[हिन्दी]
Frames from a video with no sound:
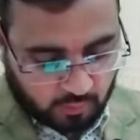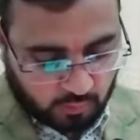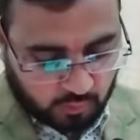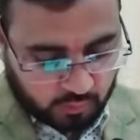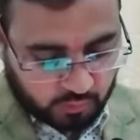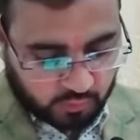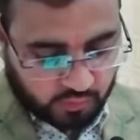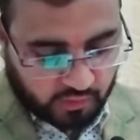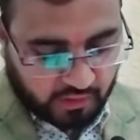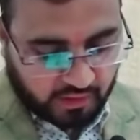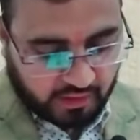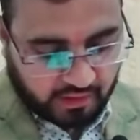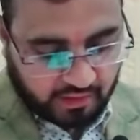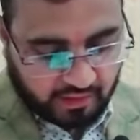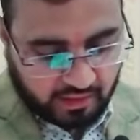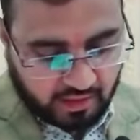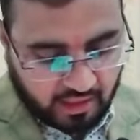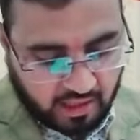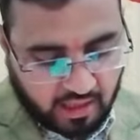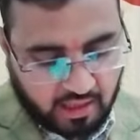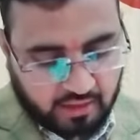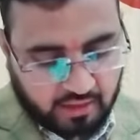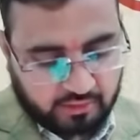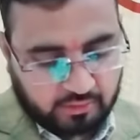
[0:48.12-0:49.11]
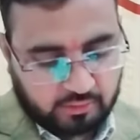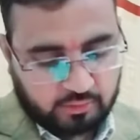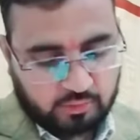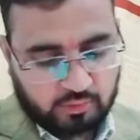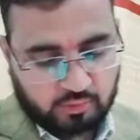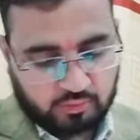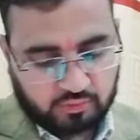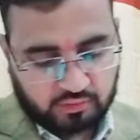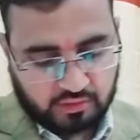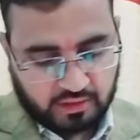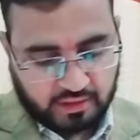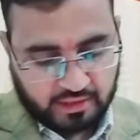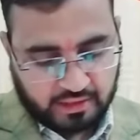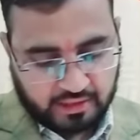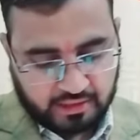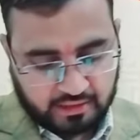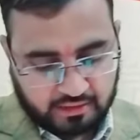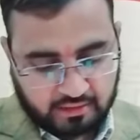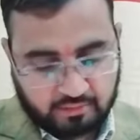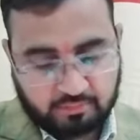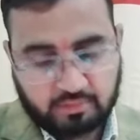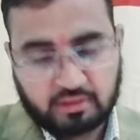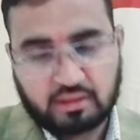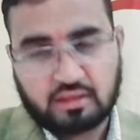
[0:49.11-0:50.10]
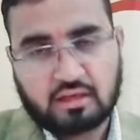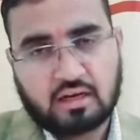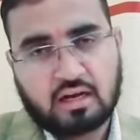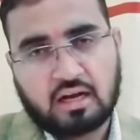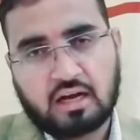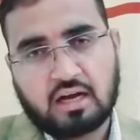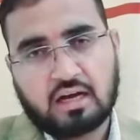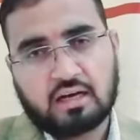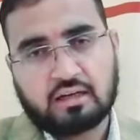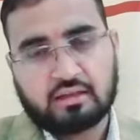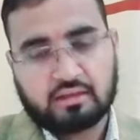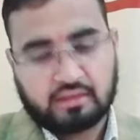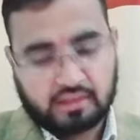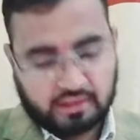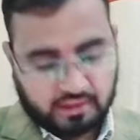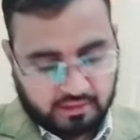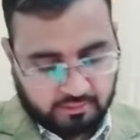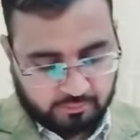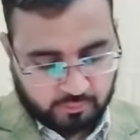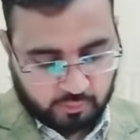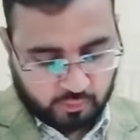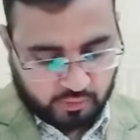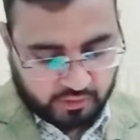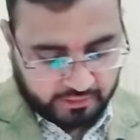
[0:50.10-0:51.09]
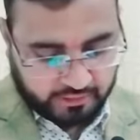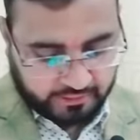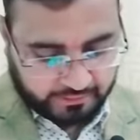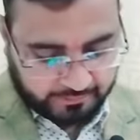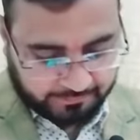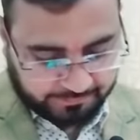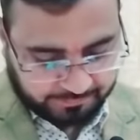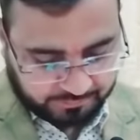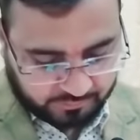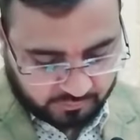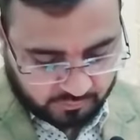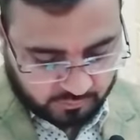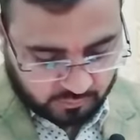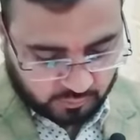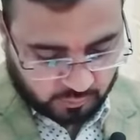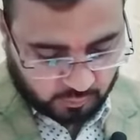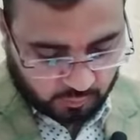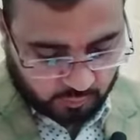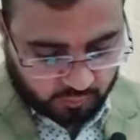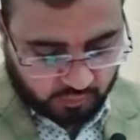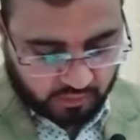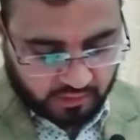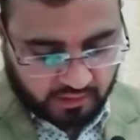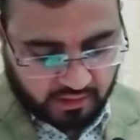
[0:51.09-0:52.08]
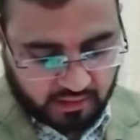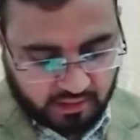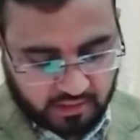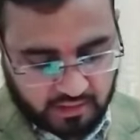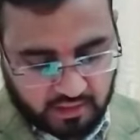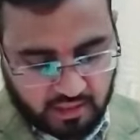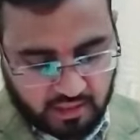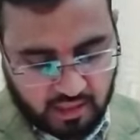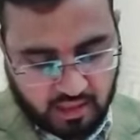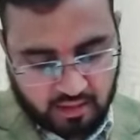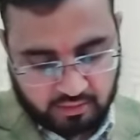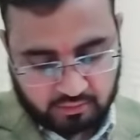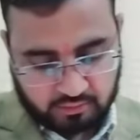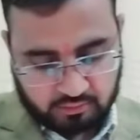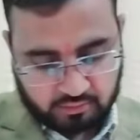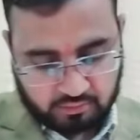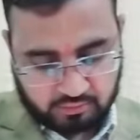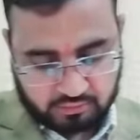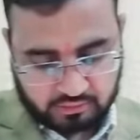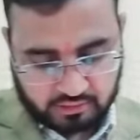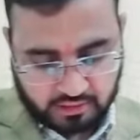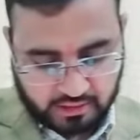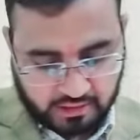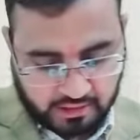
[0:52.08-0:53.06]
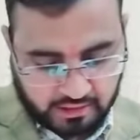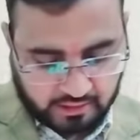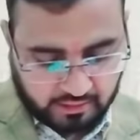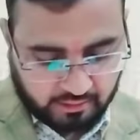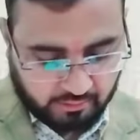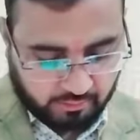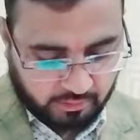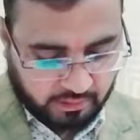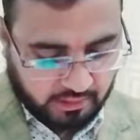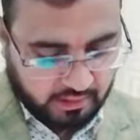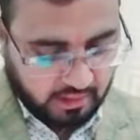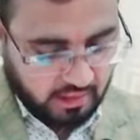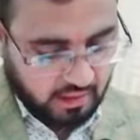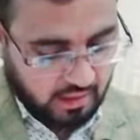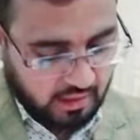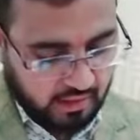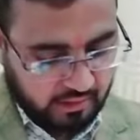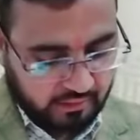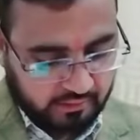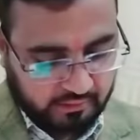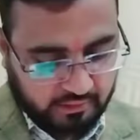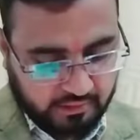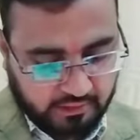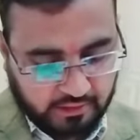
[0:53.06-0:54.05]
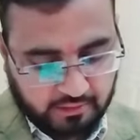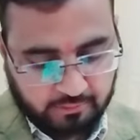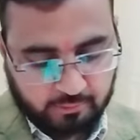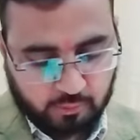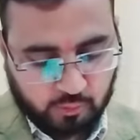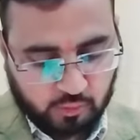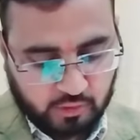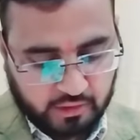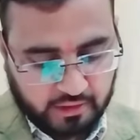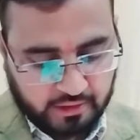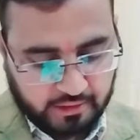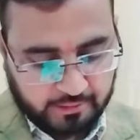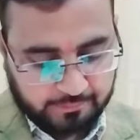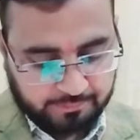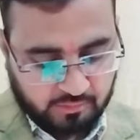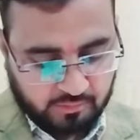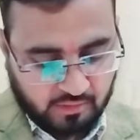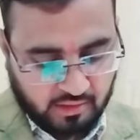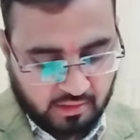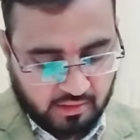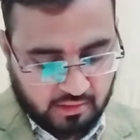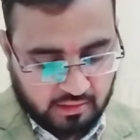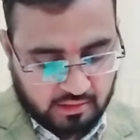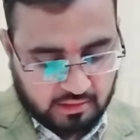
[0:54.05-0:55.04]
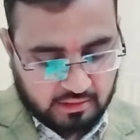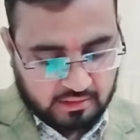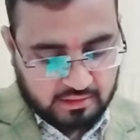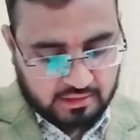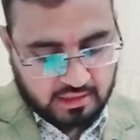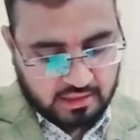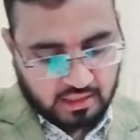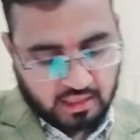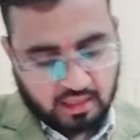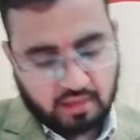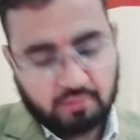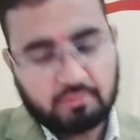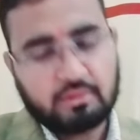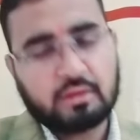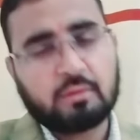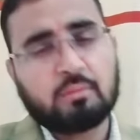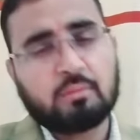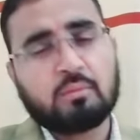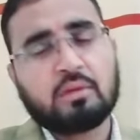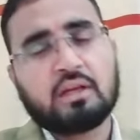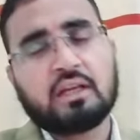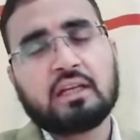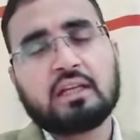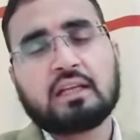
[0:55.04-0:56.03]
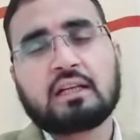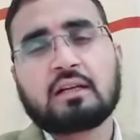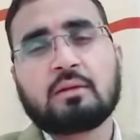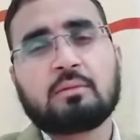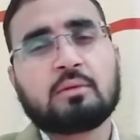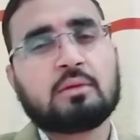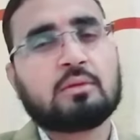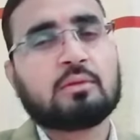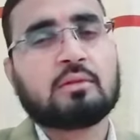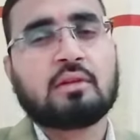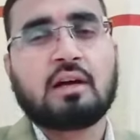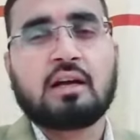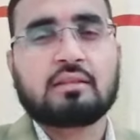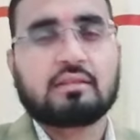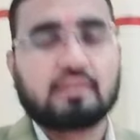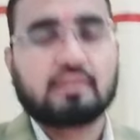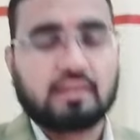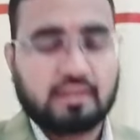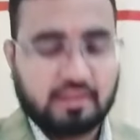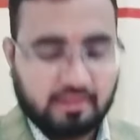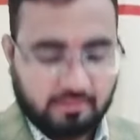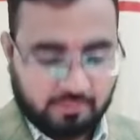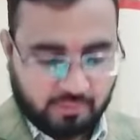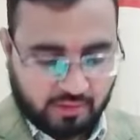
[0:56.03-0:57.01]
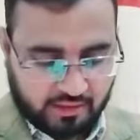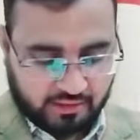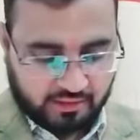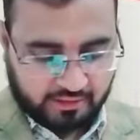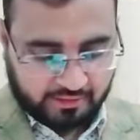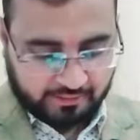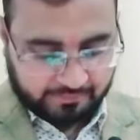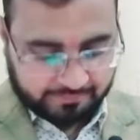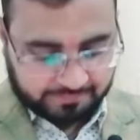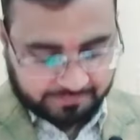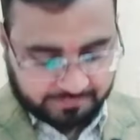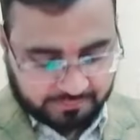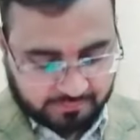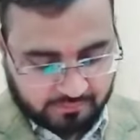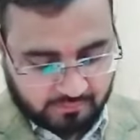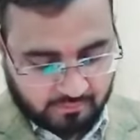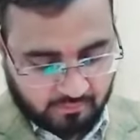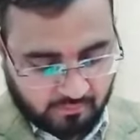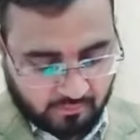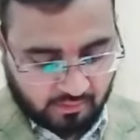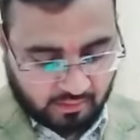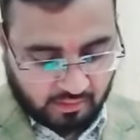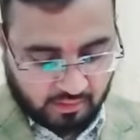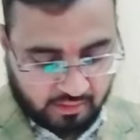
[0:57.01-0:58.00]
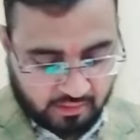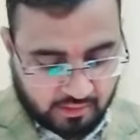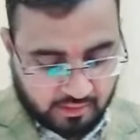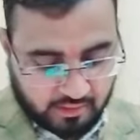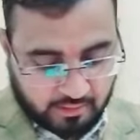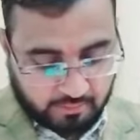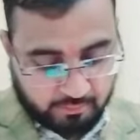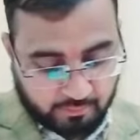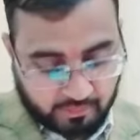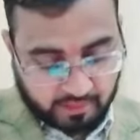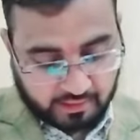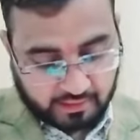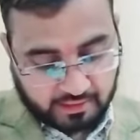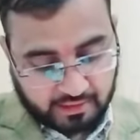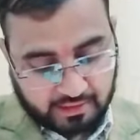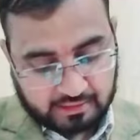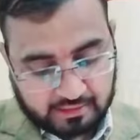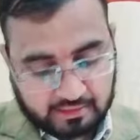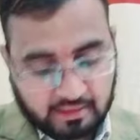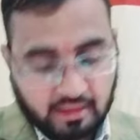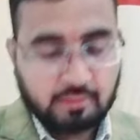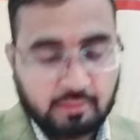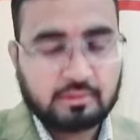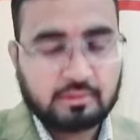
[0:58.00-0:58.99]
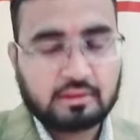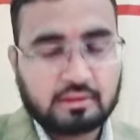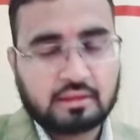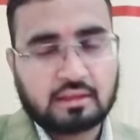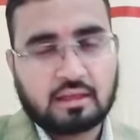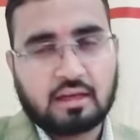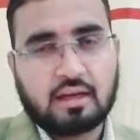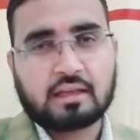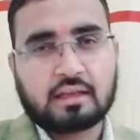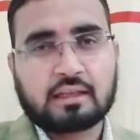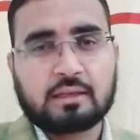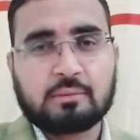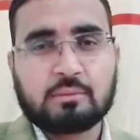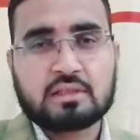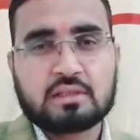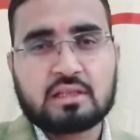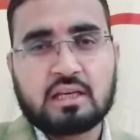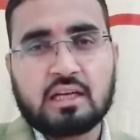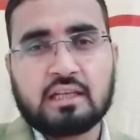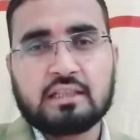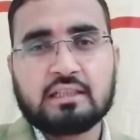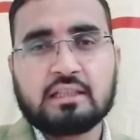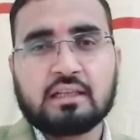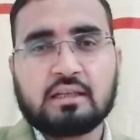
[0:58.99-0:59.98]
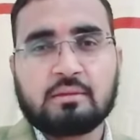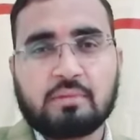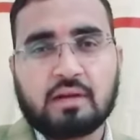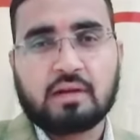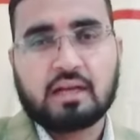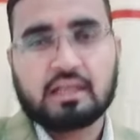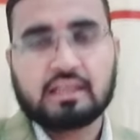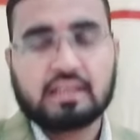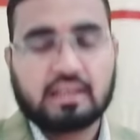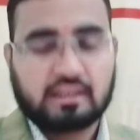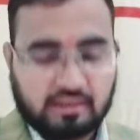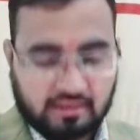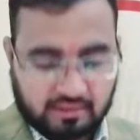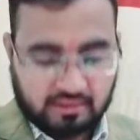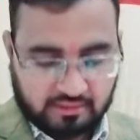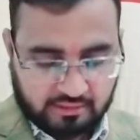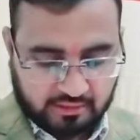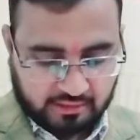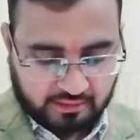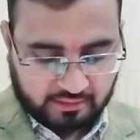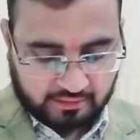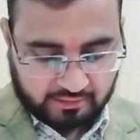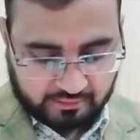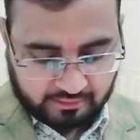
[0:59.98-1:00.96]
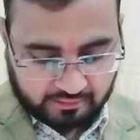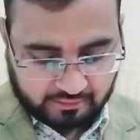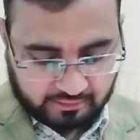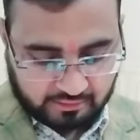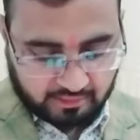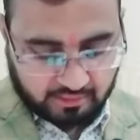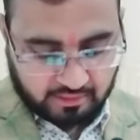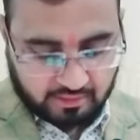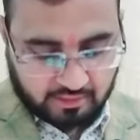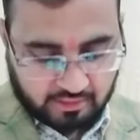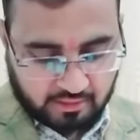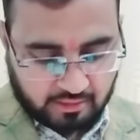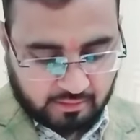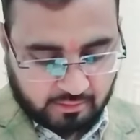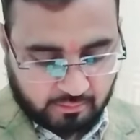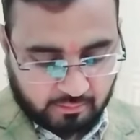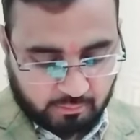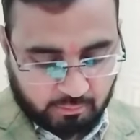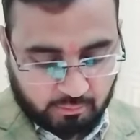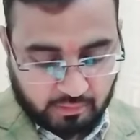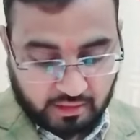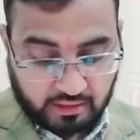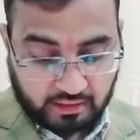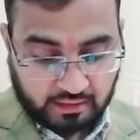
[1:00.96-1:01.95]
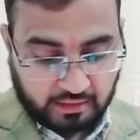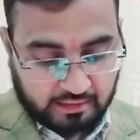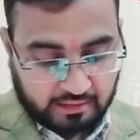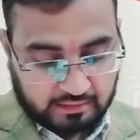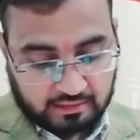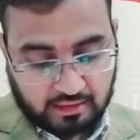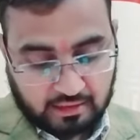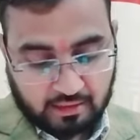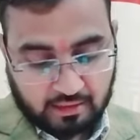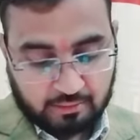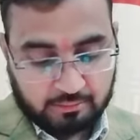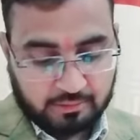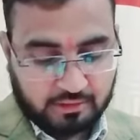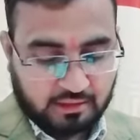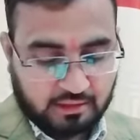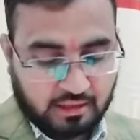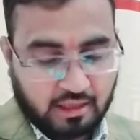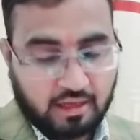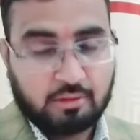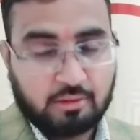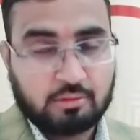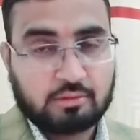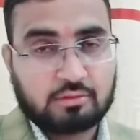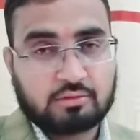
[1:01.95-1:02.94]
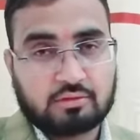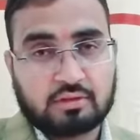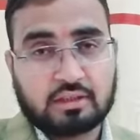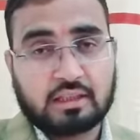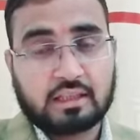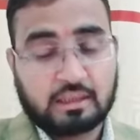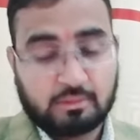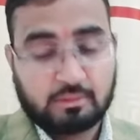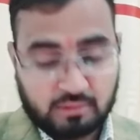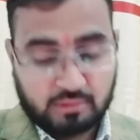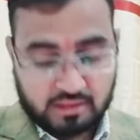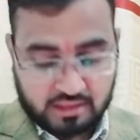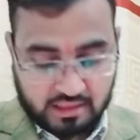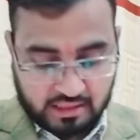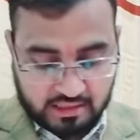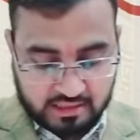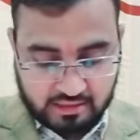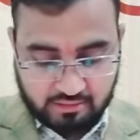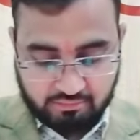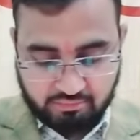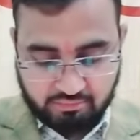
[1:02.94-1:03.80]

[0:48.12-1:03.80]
उसने लाख दुख सहे कभी आह नहीं बोली उसने लाख दुख सहे कभी आह नहीं बोली जहाँ भी मिली कभी उदास नहीं पाई मैं कहता भी था कि मछलियाँ फ़ायदा करती हैं मैं कहता भी था उससे कि मछलियाँ